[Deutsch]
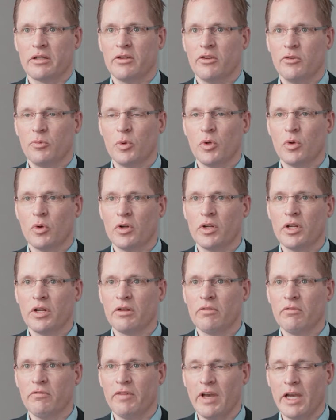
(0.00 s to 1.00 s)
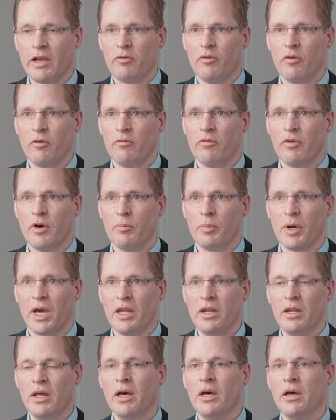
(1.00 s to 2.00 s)
Das bedeutet weg vom
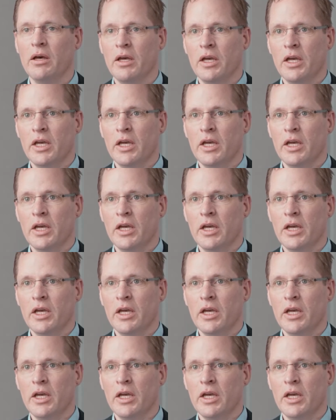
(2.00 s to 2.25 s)
Verbrenner